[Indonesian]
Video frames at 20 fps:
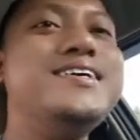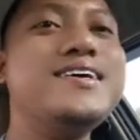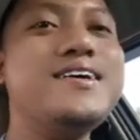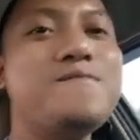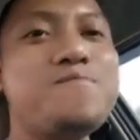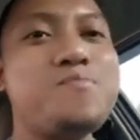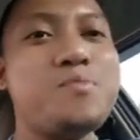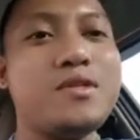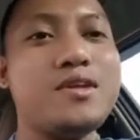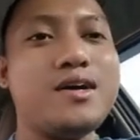Jadi
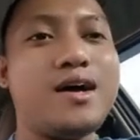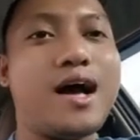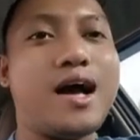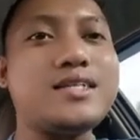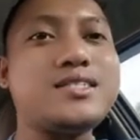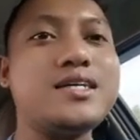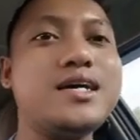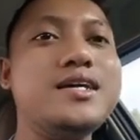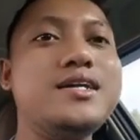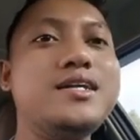
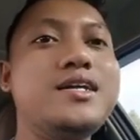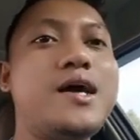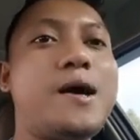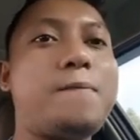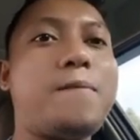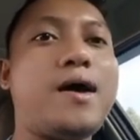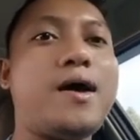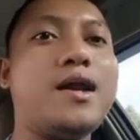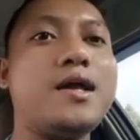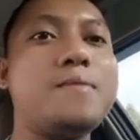AC ini
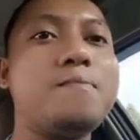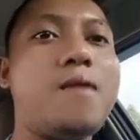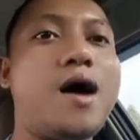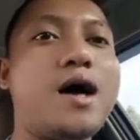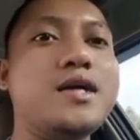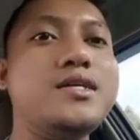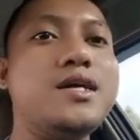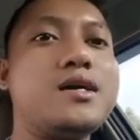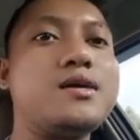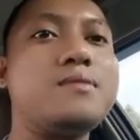yang paling
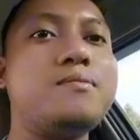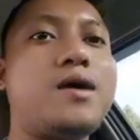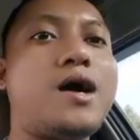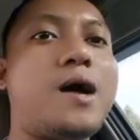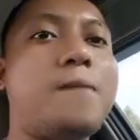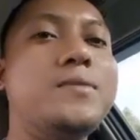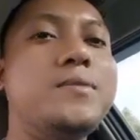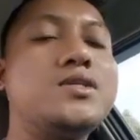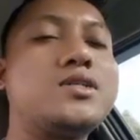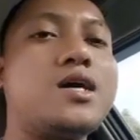banyak
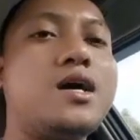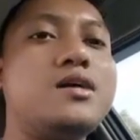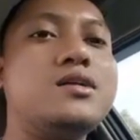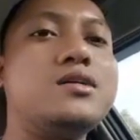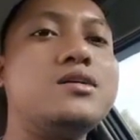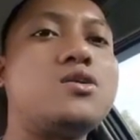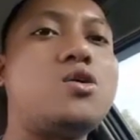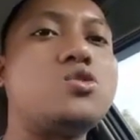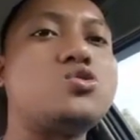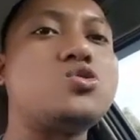
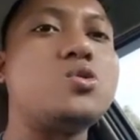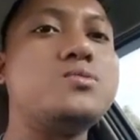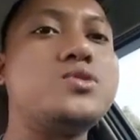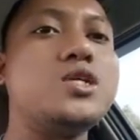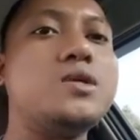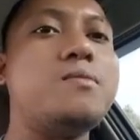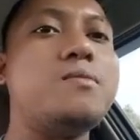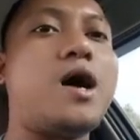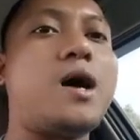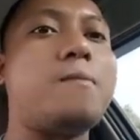menghabiskan
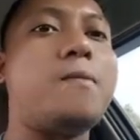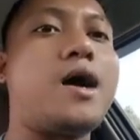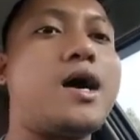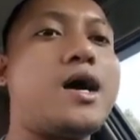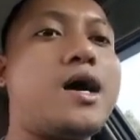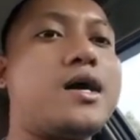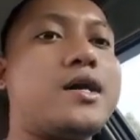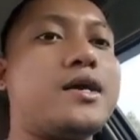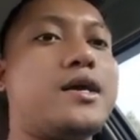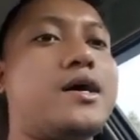konsumsi bahan
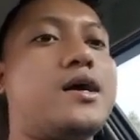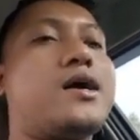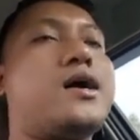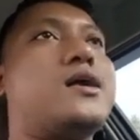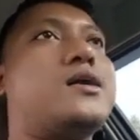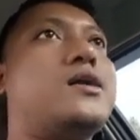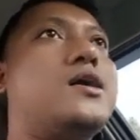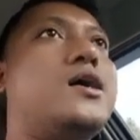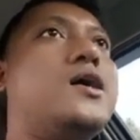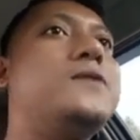bakar ya
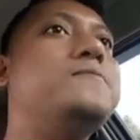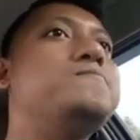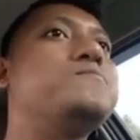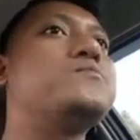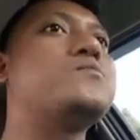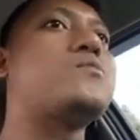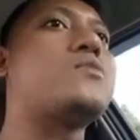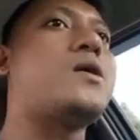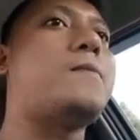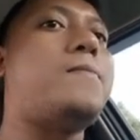karena
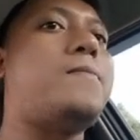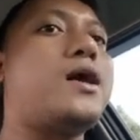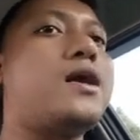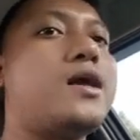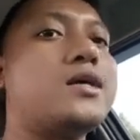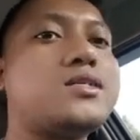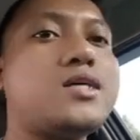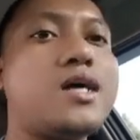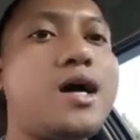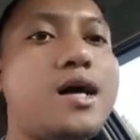
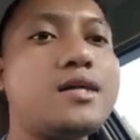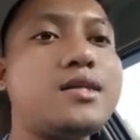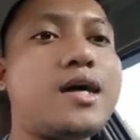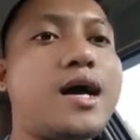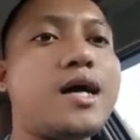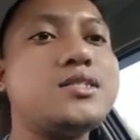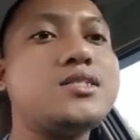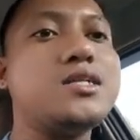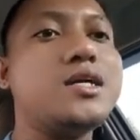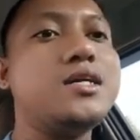pada saat
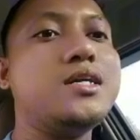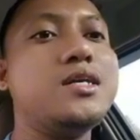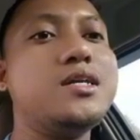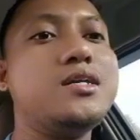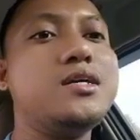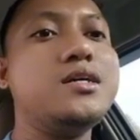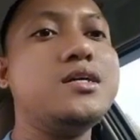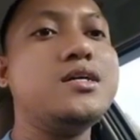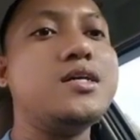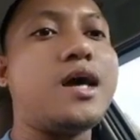AC ini
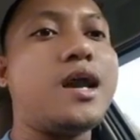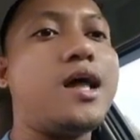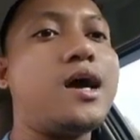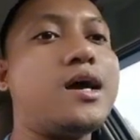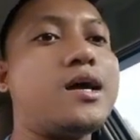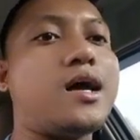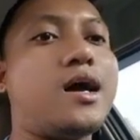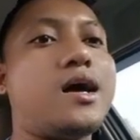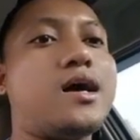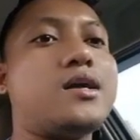
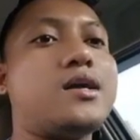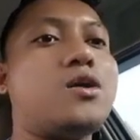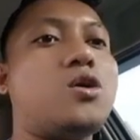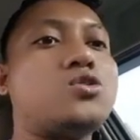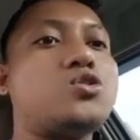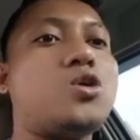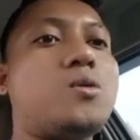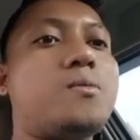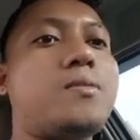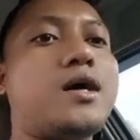dinyalakan
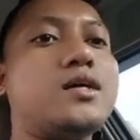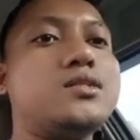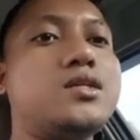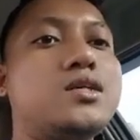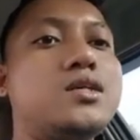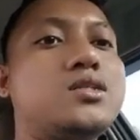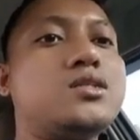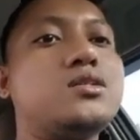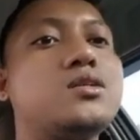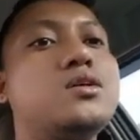
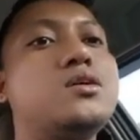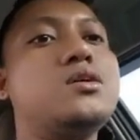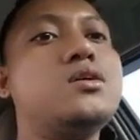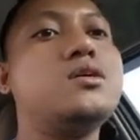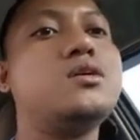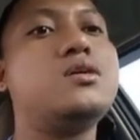otomatis